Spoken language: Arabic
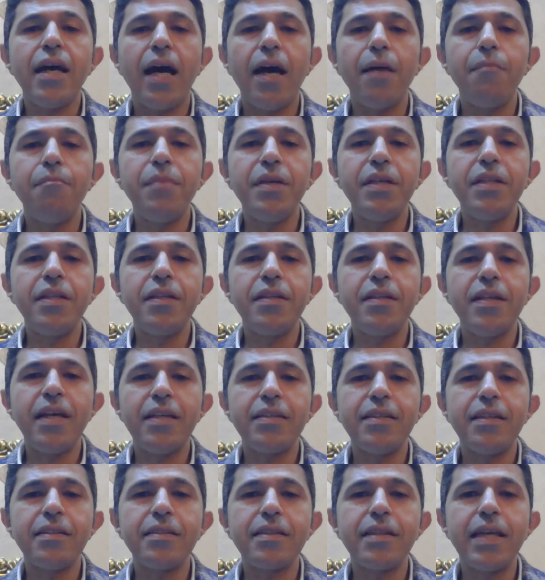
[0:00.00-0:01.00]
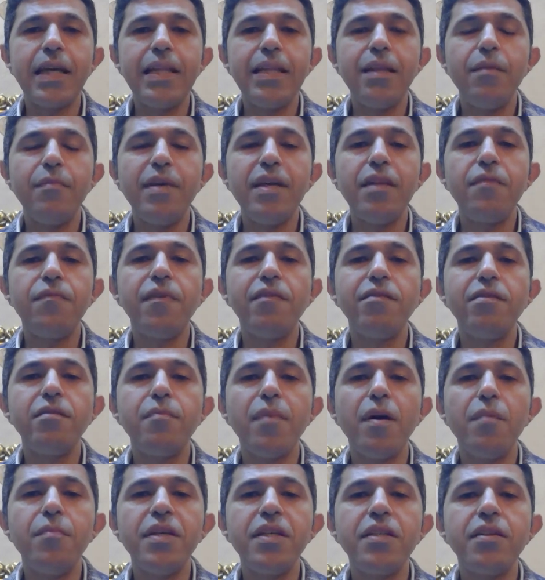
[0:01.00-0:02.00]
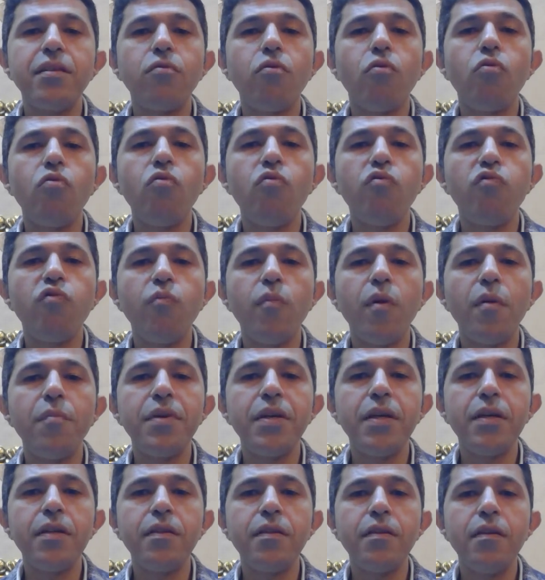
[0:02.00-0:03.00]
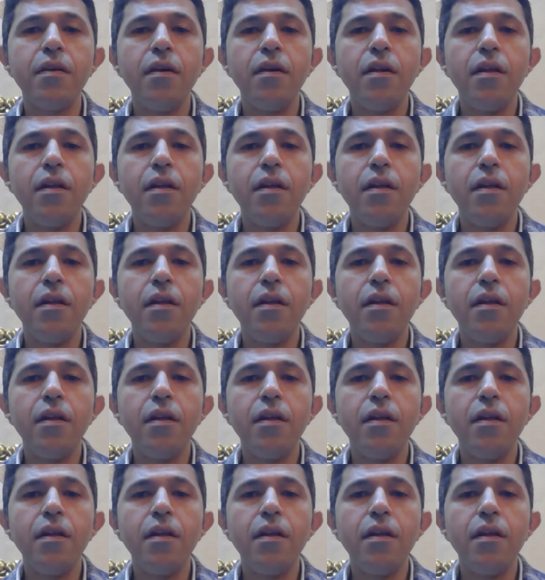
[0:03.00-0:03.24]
حابين ان احنا نتكلم ايه الفرق ما بين الخوف وما بين